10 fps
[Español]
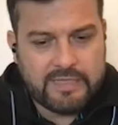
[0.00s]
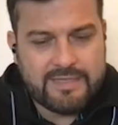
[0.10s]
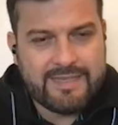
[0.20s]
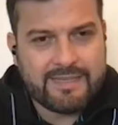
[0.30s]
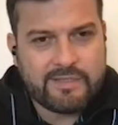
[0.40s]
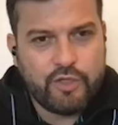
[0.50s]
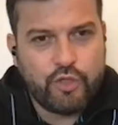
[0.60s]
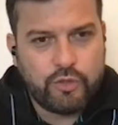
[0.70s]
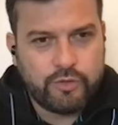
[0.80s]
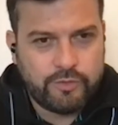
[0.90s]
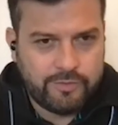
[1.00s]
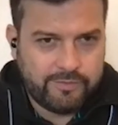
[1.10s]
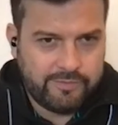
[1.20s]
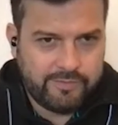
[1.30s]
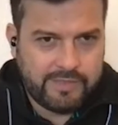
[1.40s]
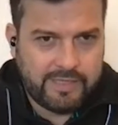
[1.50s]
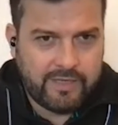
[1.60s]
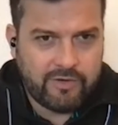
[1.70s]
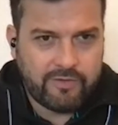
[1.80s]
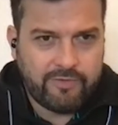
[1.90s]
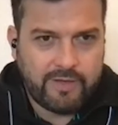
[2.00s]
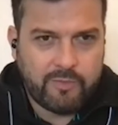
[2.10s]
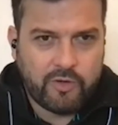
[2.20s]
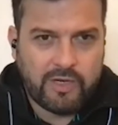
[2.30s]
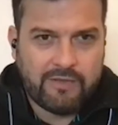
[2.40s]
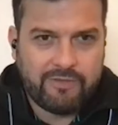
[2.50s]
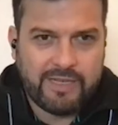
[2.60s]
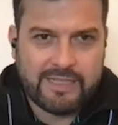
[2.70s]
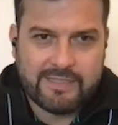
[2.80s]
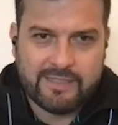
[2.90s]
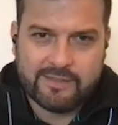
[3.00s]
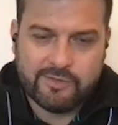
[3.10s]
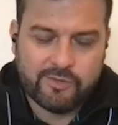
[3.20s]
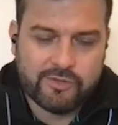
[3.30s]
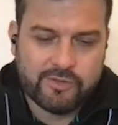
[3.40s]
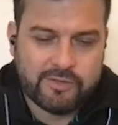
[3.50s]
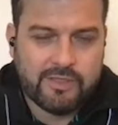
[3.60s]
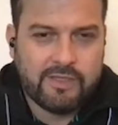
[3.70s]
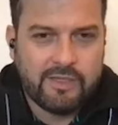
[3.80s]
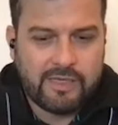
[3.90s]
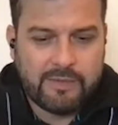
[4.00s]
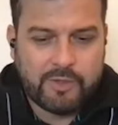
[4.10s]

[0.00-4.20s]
La financiación. ¿A qué nos referimos con la financiación?